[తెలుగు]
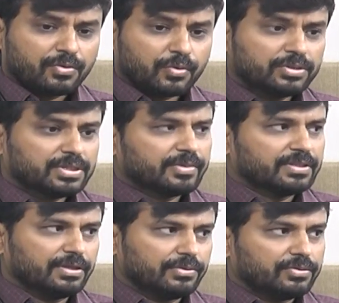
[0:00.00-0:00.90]

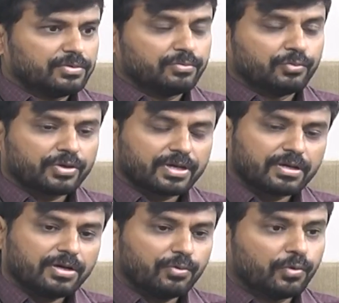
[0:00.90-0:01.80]
కొంతమందిలో
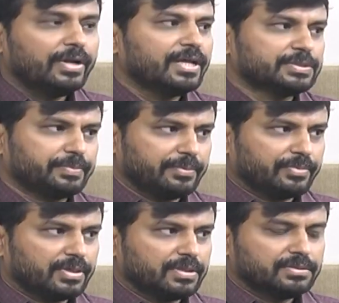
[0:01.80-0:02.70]
ముఖ్యంగా ఓల్డేజ్
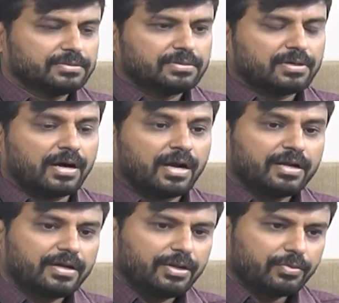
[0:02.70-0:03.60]
పీపుల్
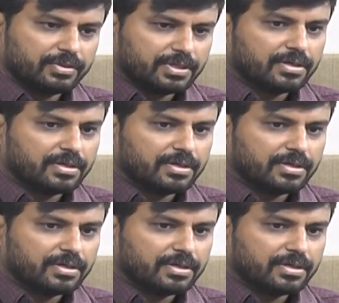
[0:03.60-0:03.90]
ఆల్రెడీ కొంత